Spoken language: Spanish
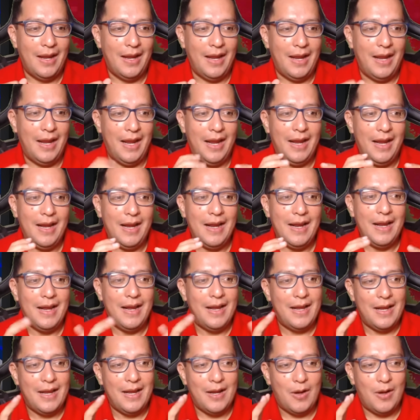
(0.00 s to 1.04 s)
eh,
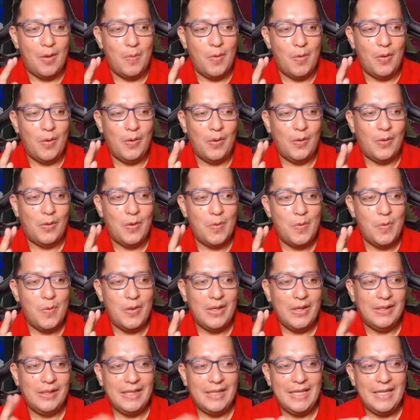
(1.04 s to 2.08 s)
como, como
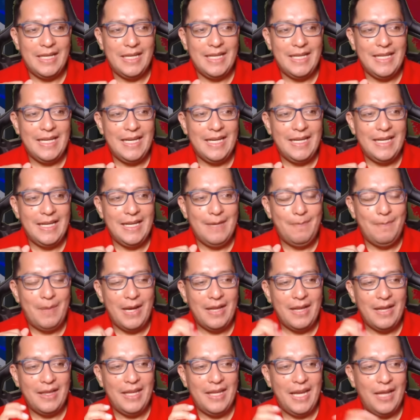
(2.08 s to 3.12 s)
dicen, ni, ni,
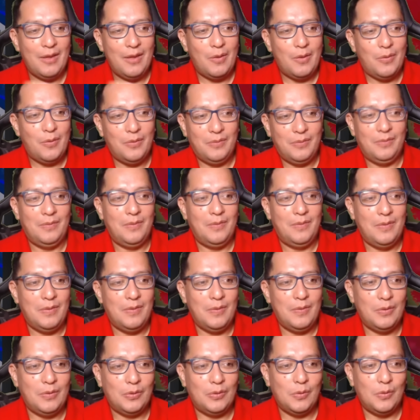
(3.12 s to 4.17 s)
prendiendo
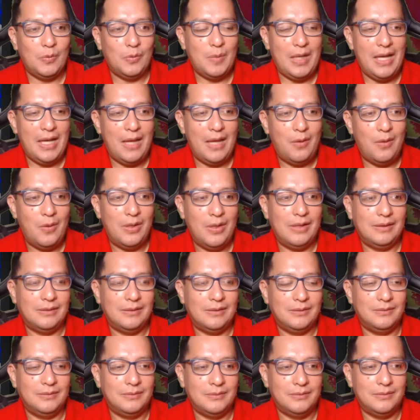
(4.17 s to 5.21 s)
sus
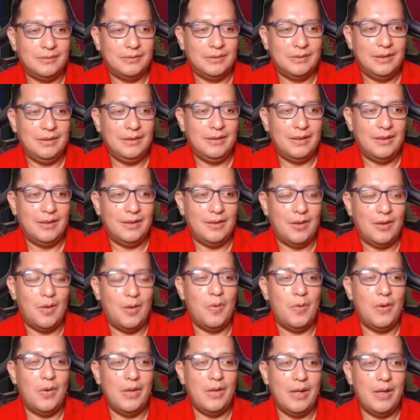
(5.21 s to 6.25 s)
veladoras, ¿sí?
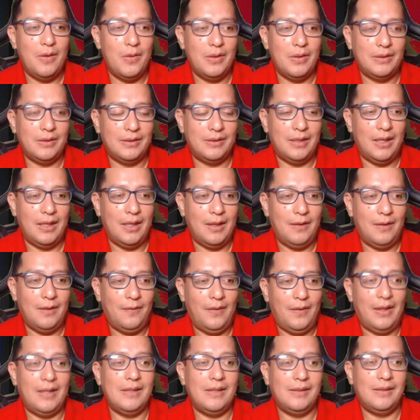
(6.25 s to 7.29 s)
Como dijo este
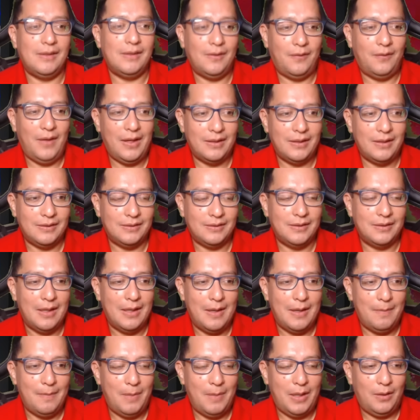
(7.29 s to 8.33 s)
Ferris, Ferris,
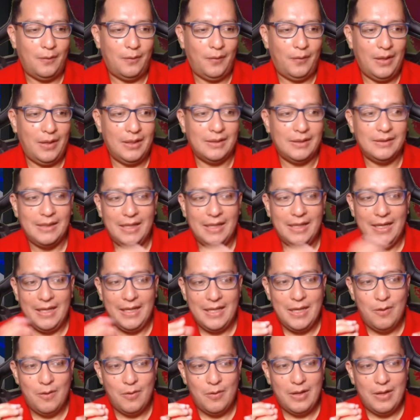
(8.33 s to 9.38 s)
Pedro Ferris,
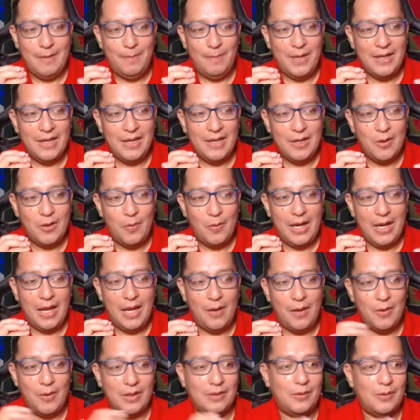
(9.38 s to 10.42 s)
dijo, ni prendiendo
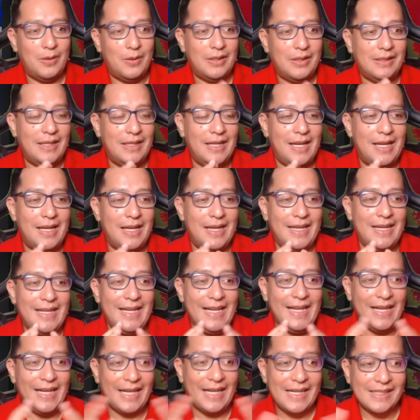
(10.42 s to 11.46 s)
veladoras, ahora sí que ni,
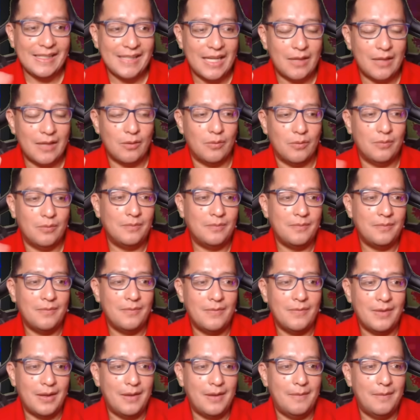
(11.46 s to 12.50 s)
ni rezando
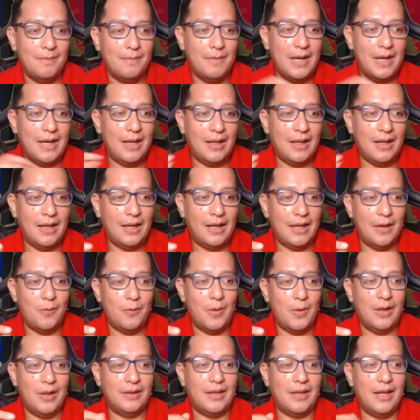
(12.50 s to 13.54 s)
van a darle
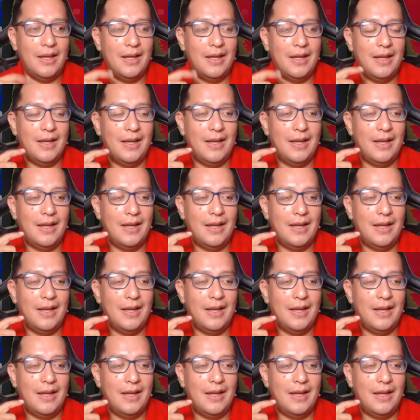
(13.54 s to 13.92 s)
vuelta